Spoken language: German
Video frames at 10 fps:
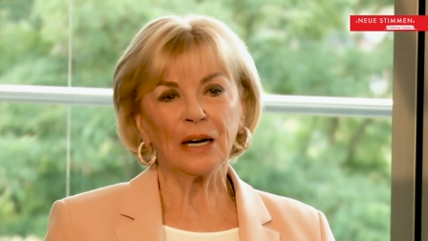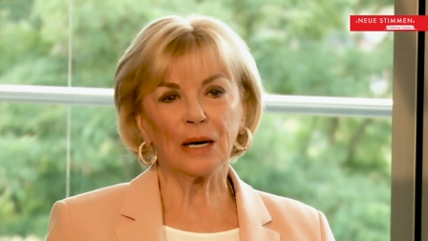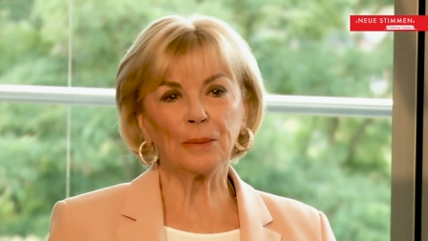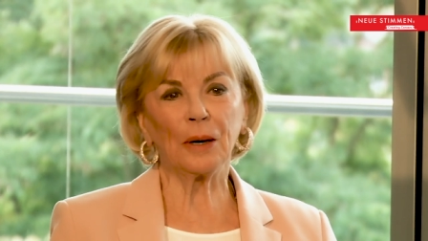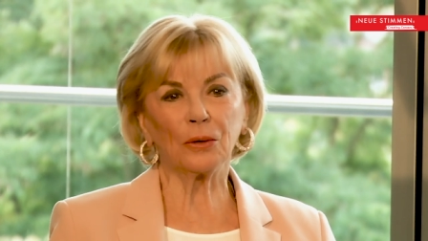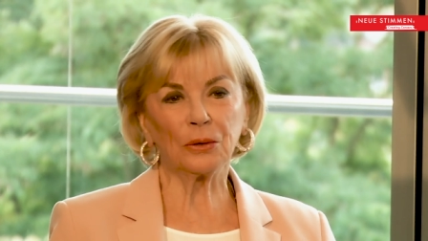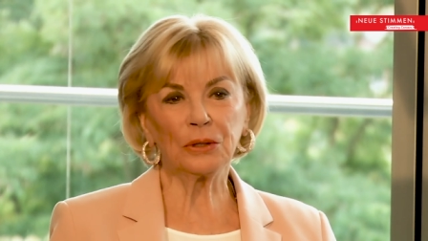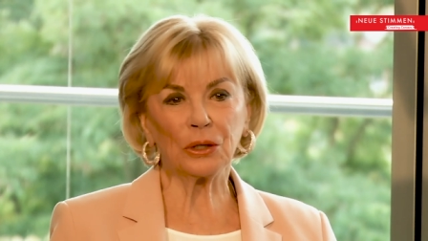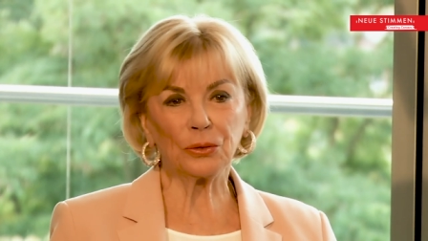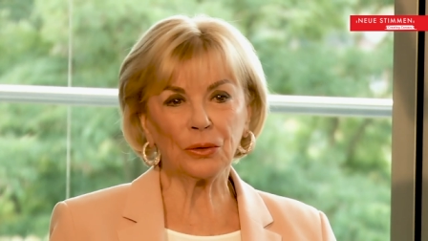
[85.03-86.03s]
aber
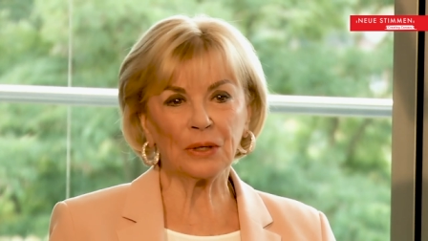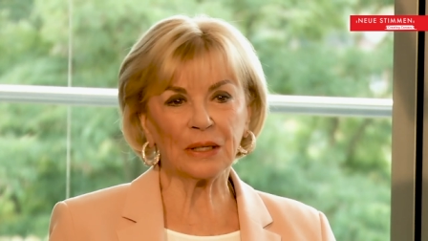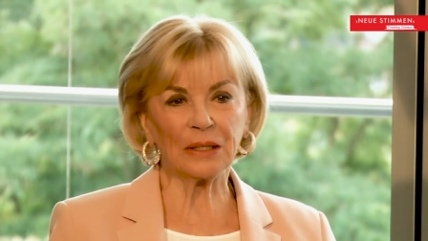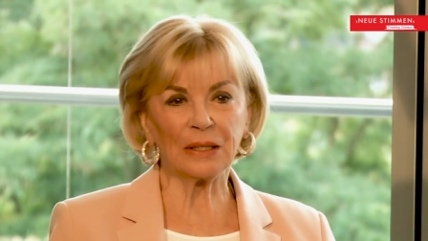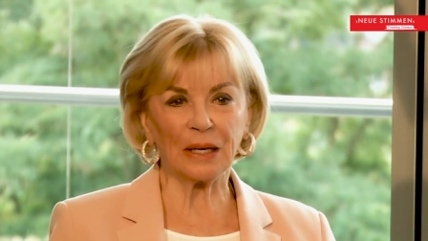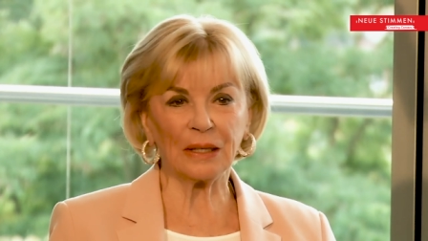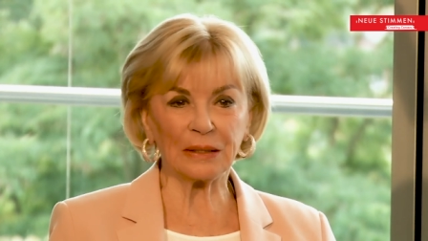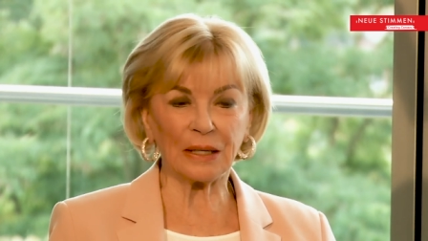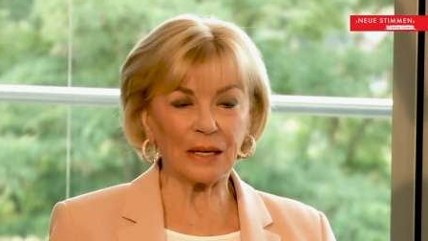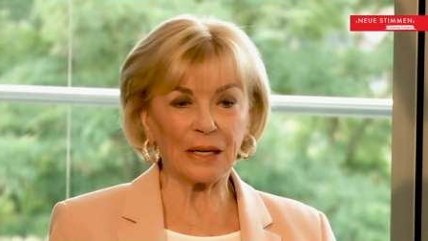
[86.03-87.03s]
auch natürlich
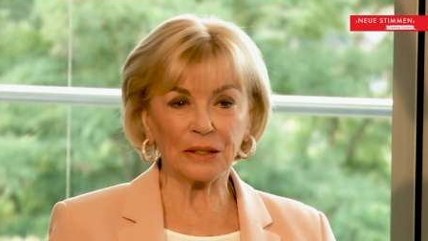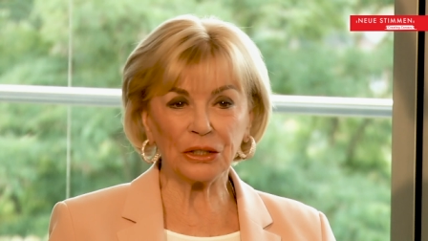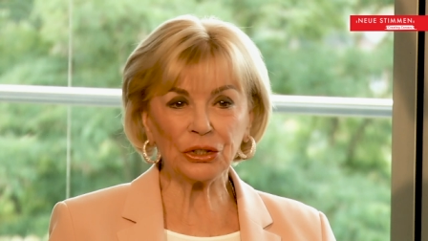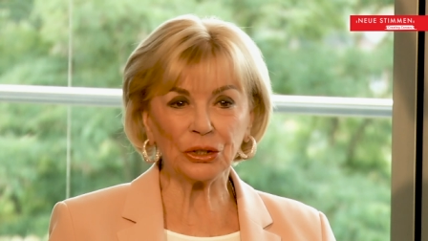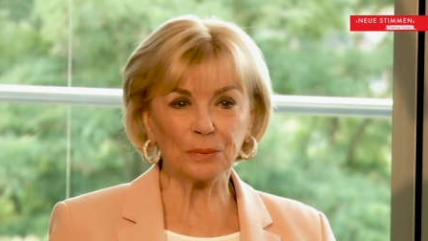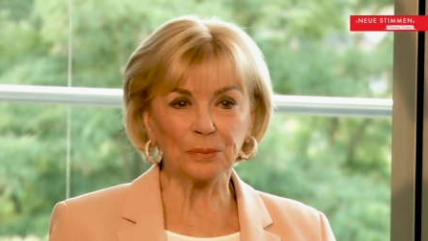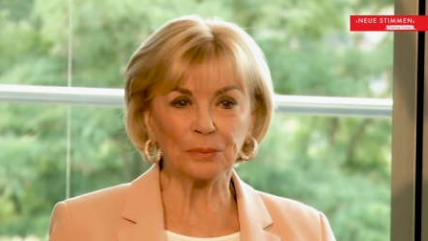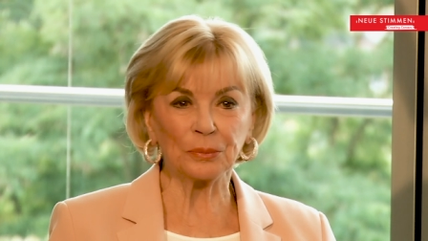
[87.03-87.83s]
Italienisch